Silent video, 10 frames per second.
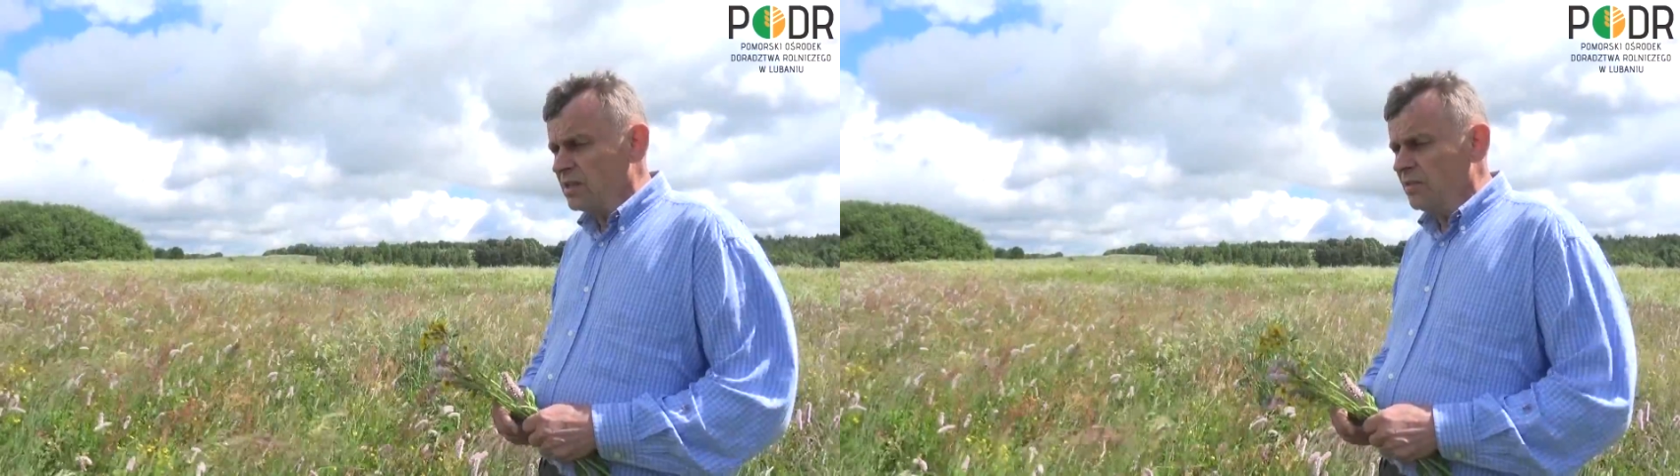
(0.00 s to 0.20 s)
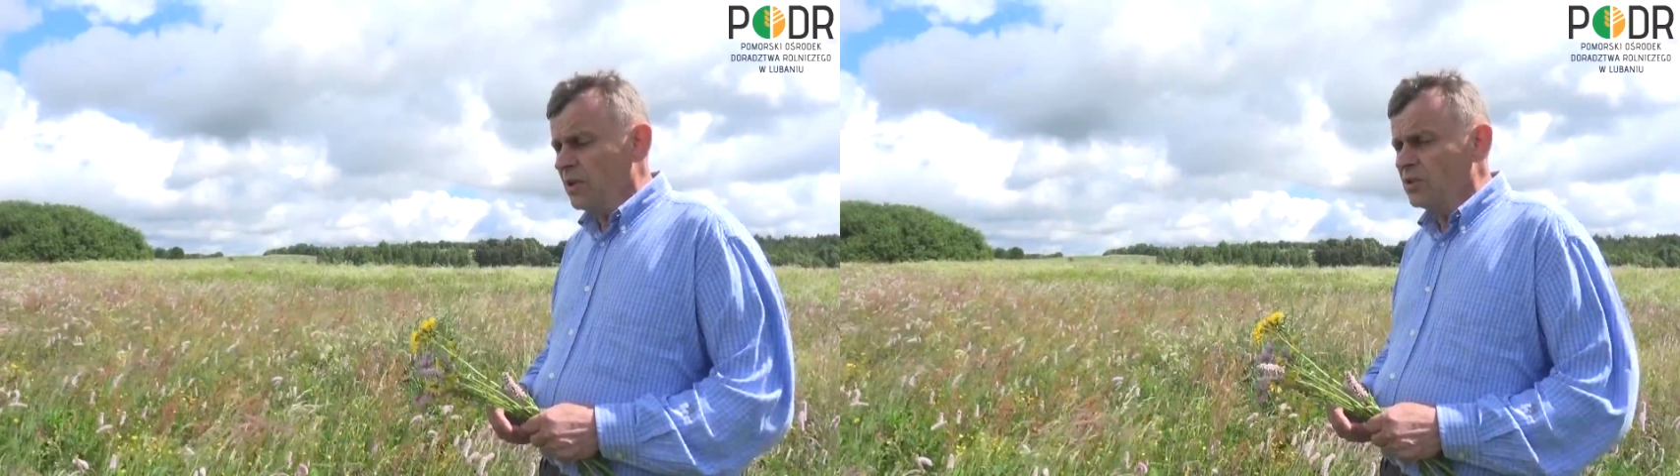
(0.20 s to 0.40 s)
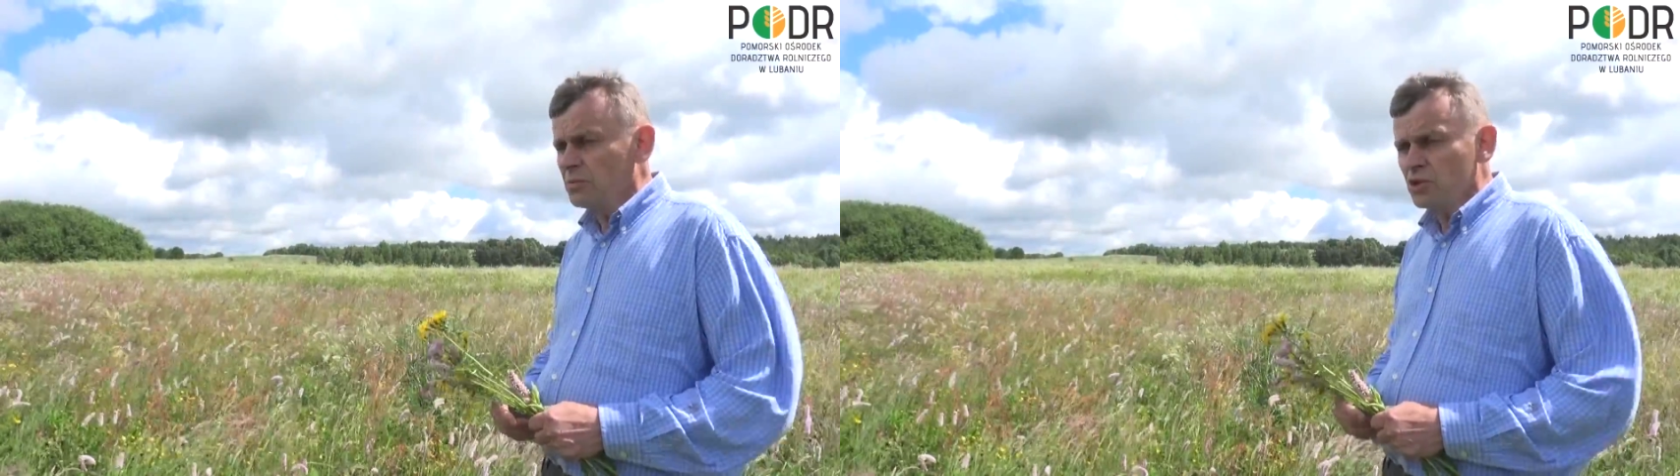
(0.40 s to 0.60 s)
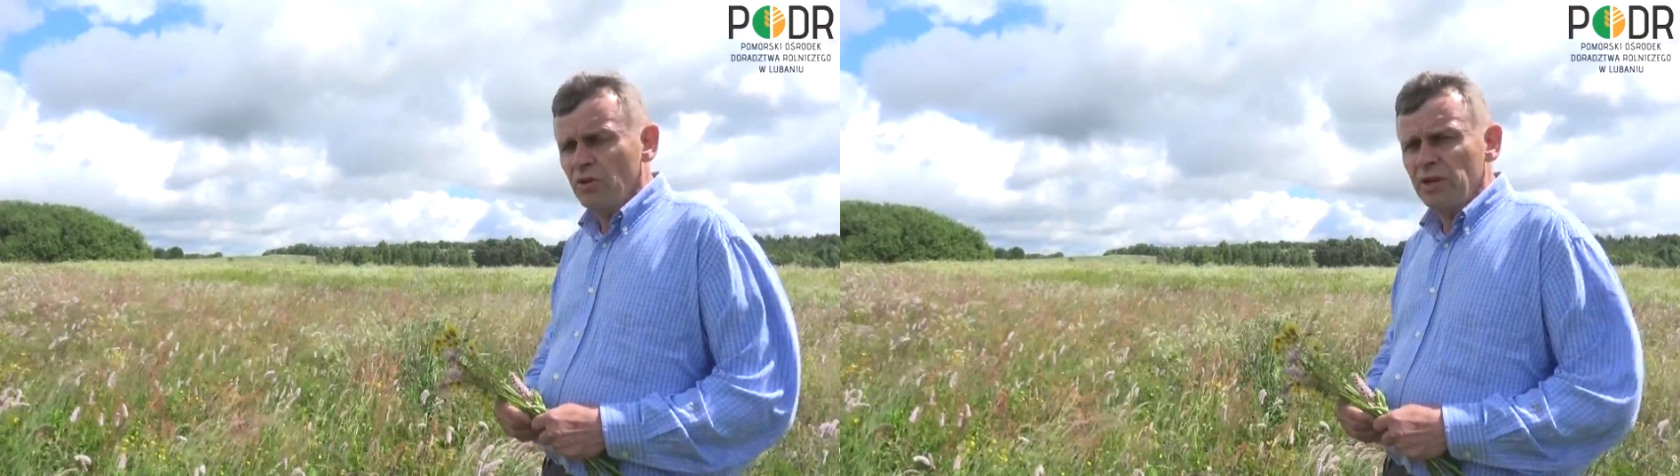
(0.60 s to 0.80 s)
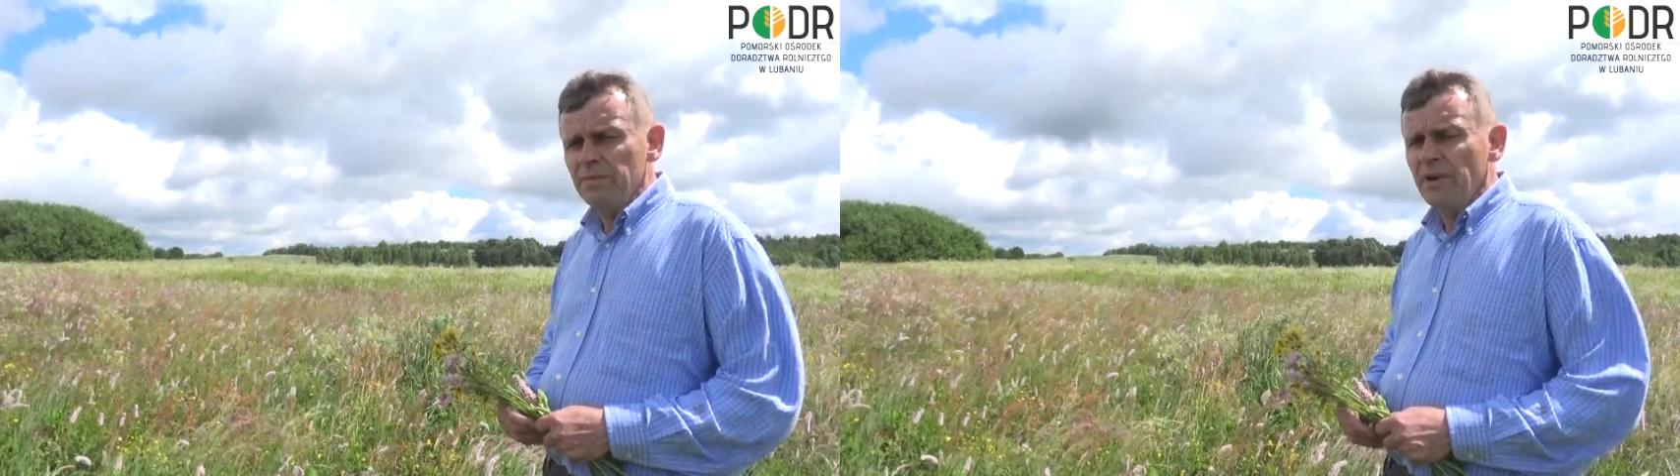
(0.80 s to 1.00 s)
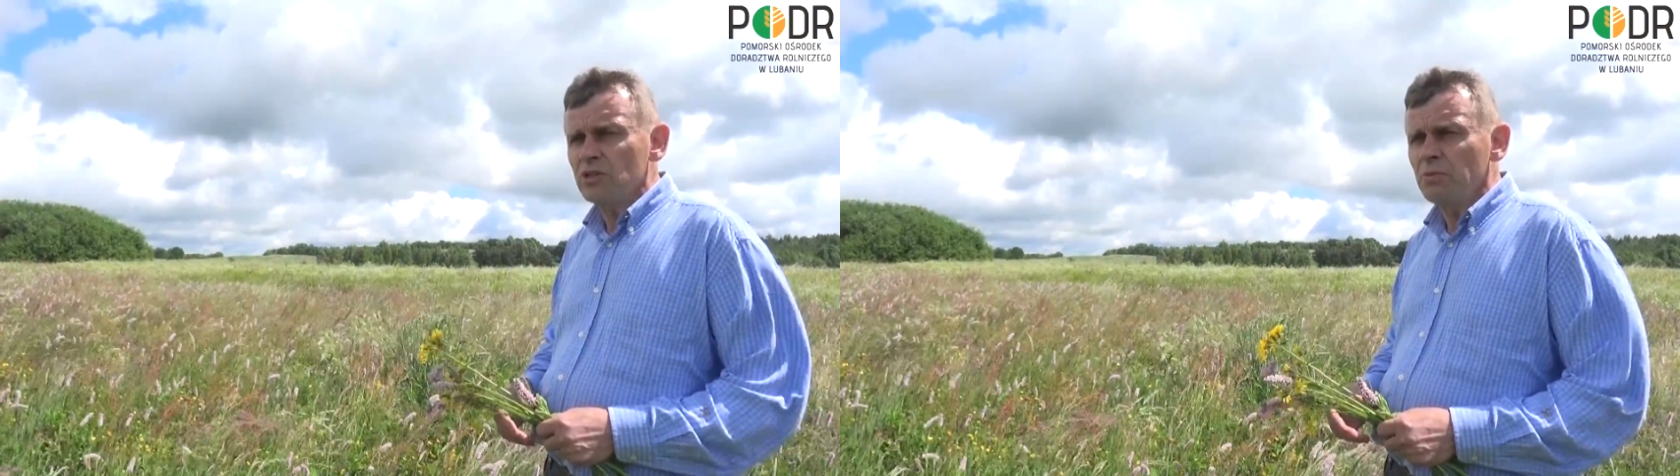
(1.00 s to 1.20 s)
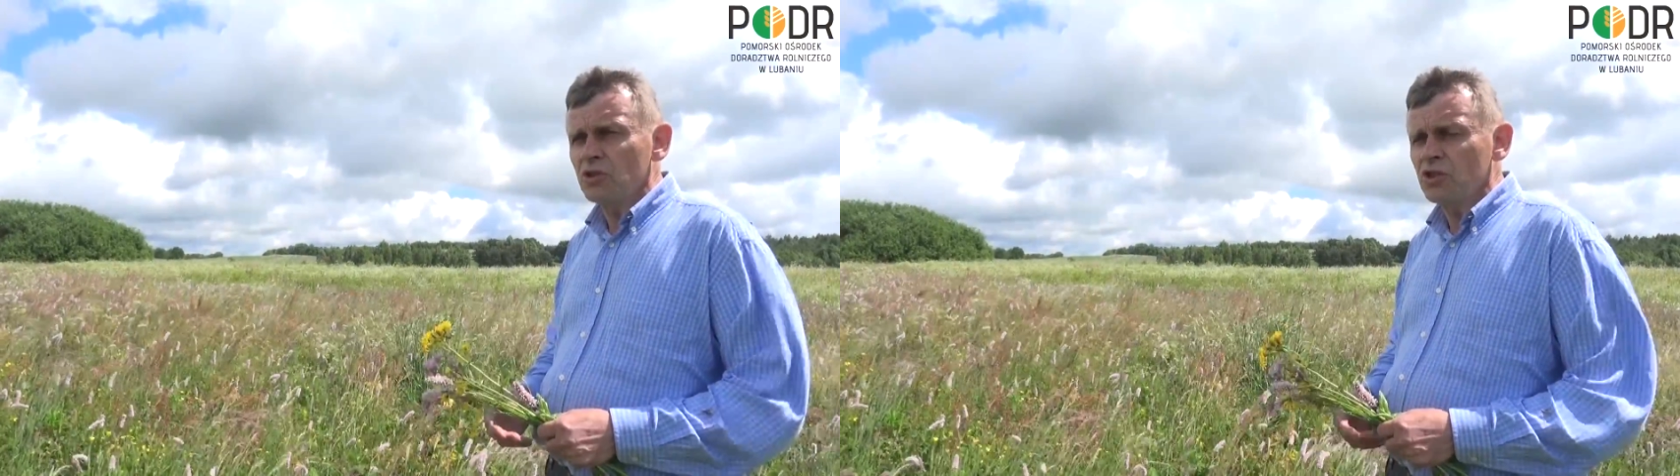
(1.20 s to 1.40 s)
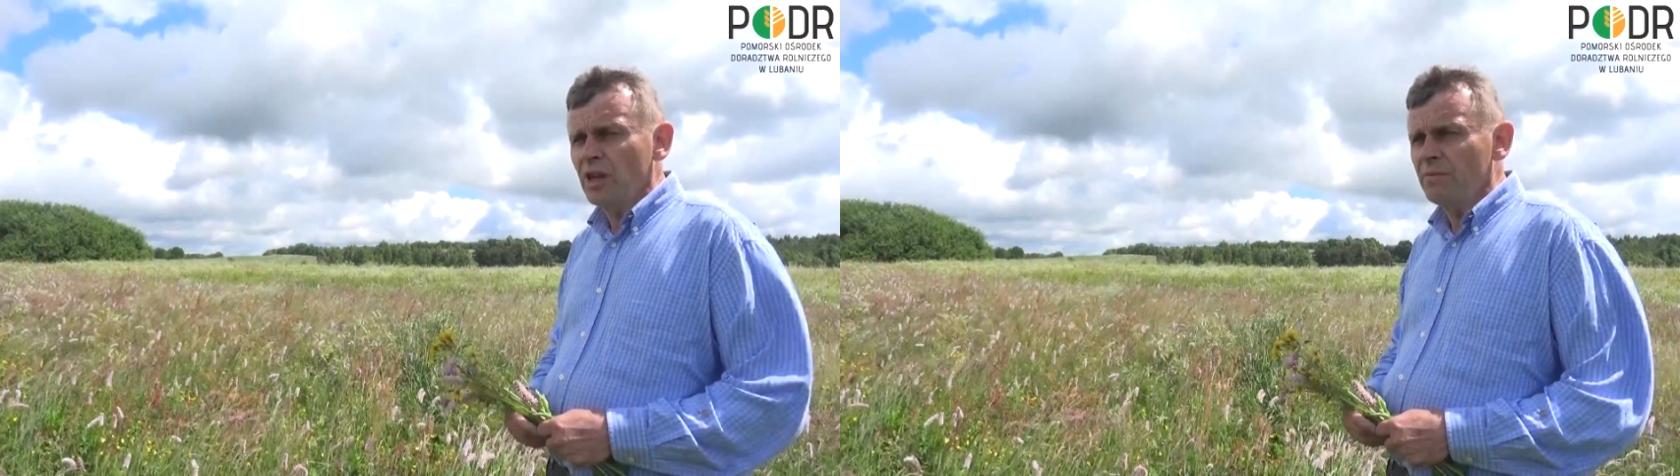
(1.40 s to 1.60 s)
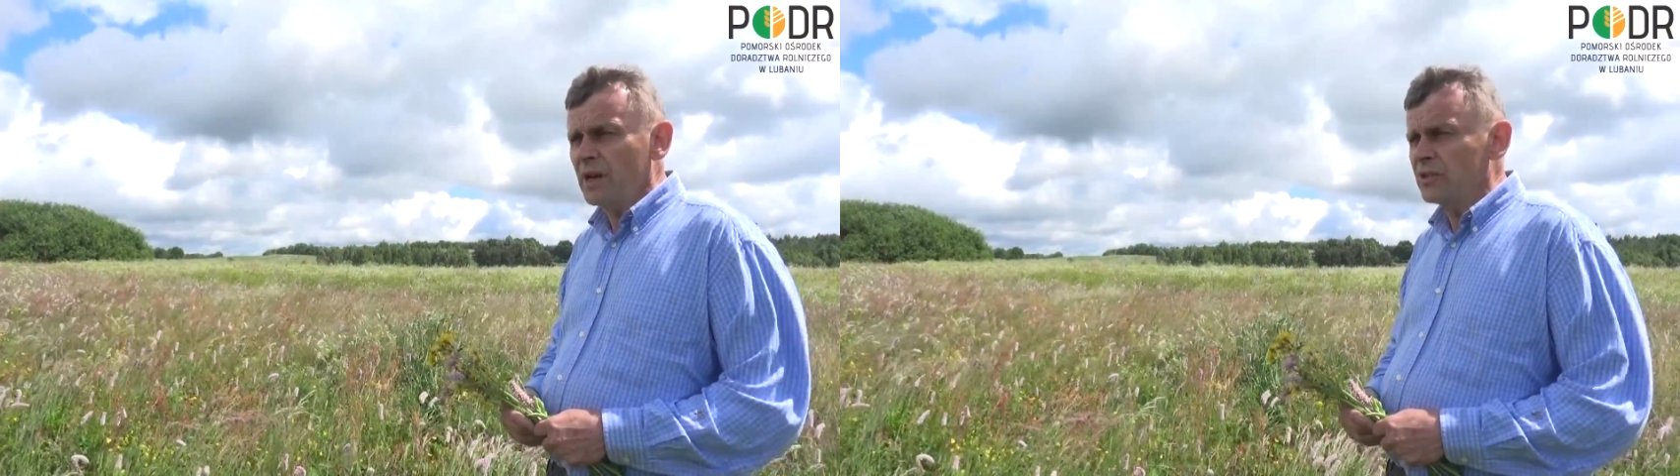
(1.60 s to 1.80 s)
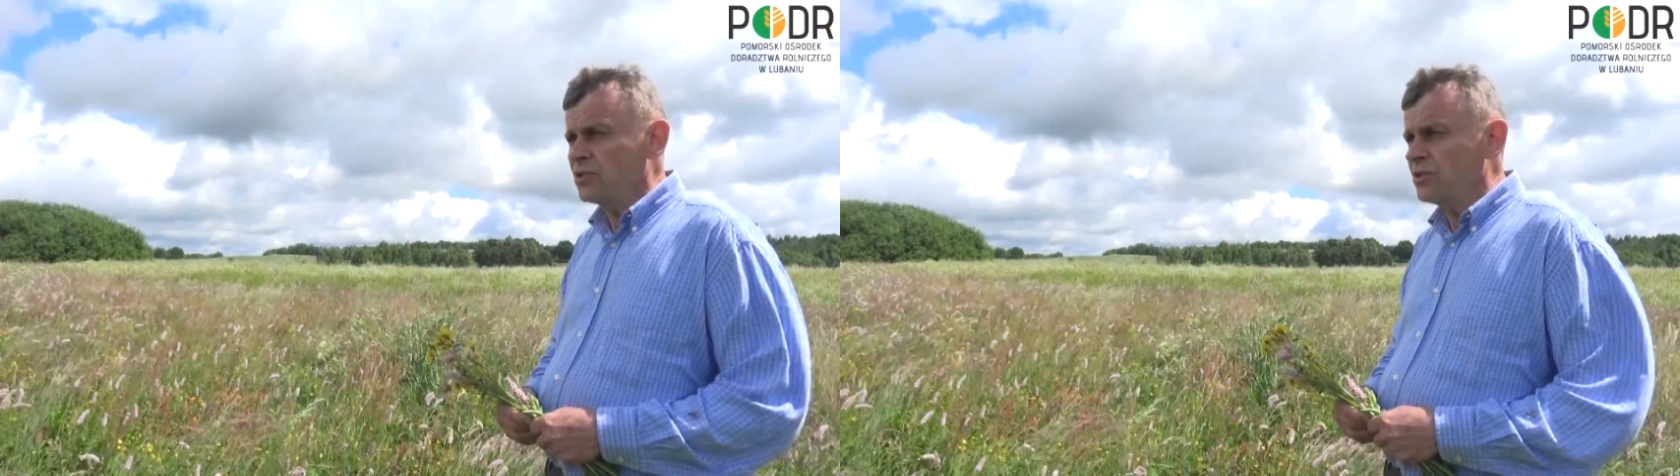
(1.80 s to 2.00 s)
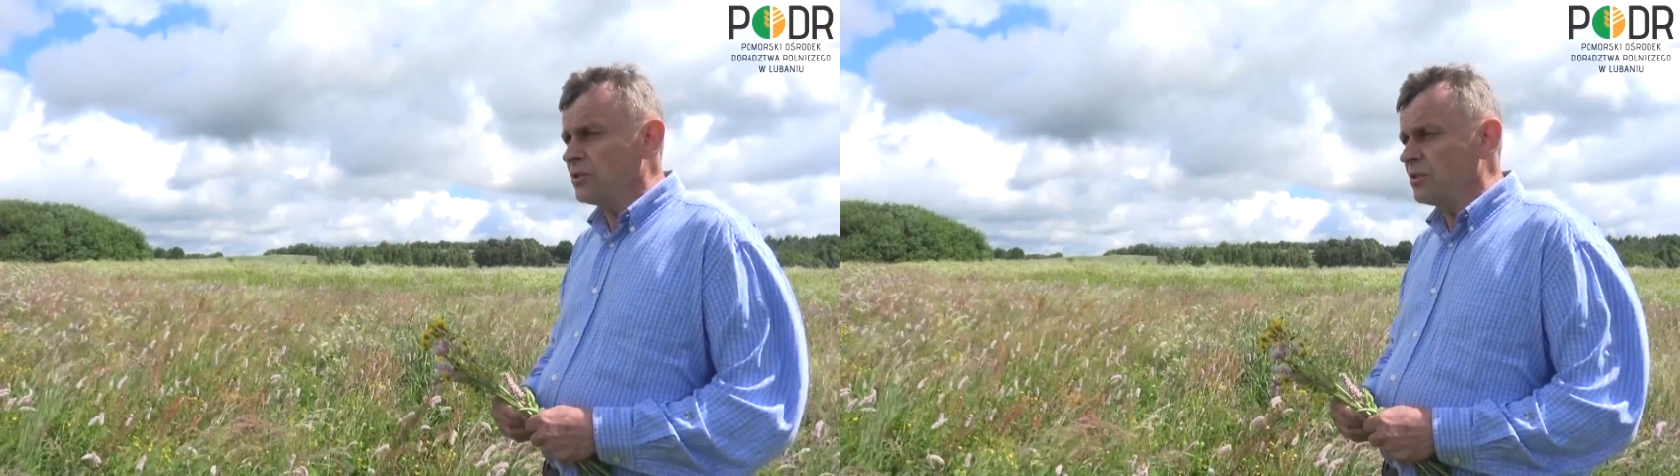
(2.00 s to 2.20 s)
Nie wolno przeorywać, podsiewać.